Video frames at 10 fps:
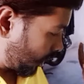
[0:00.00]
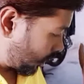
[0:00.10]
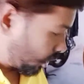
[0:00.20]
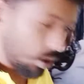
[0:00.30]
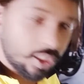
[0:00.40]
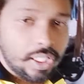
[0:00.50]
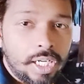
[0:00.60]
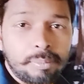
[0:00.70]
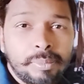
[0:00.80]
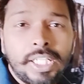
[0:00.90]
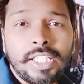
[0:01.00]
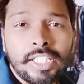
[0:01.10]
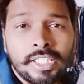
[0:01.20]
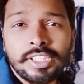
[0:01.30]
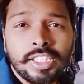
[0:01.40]
और अब मैं
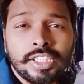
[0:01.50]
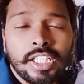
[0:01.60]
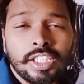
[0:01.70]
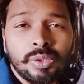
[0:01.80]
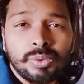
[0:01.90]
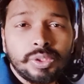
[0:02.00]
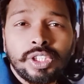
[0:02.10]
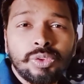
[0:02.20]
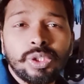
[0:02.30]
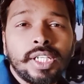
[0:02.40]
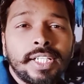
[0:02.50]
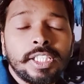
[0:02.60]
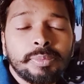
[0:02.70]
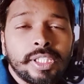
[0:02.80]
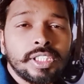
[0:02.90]
ड्रेस चेंज करता हूँ ड्यूटी वाला
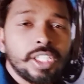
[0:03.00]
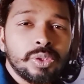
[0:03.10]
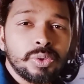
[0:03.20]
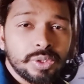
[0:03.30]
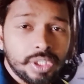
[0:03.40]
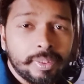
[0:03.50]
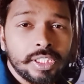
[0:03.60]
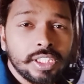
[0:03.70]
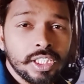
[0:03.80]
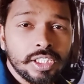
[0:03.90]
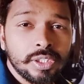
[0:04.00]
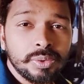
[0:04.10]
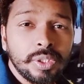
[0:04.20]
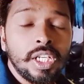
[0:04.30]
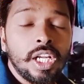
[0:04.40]
ड्रेस पहनता हूँ उसके बाद निकलता
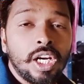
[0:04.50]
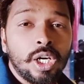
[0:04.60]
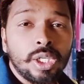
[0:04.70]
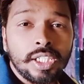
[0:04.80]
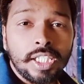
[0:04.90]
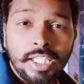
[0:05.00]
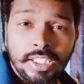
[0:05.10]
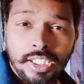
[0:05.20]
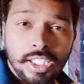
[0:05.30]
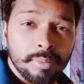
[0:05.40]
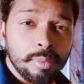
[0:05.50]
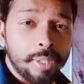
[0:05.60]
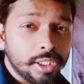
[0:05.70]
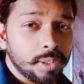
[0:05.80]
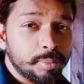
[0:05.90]
हूँ और एक जगह हमें
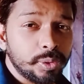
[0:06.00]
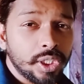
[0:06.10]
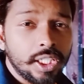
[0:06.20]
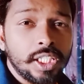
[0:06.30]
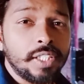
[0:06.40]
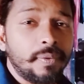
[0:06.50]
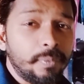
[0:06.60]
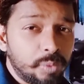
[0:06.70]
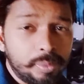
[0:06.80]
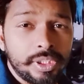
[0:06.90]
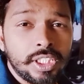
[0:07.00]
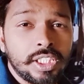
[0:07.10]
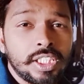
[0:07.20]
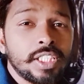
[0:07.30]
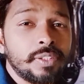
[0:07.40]
पार्सल पहुँचाना है वो भी
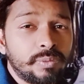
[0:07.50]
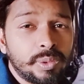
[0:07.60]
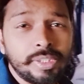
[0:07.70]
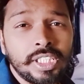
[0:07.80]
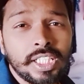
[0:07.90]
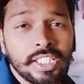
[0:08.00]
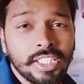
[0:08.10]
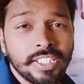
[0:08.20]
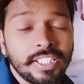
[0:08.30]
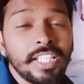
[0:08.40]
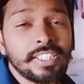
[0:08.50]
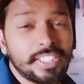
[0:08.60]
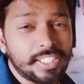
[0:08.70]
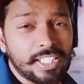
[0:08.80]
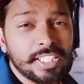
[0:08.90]
चलते हैं वो भी दिखाते हैं
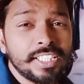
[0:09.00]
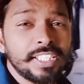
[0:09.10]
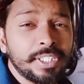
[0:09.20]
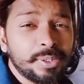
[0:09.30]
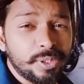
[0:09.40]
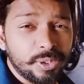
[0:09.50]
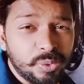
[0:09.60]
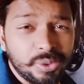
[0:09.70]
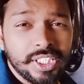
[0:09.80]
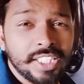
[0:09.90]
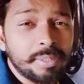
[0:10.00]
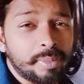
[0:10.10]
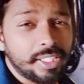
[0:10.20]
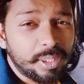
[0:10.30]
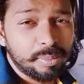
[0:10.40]
कि कहाँ कौन जगह से
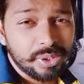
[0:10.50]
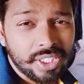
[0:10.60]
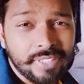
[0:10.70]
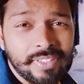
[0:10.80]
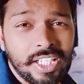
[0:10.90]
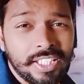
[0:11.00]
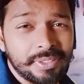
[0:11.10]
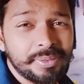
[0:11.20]
पार्सल पहुँचाने वाले हैं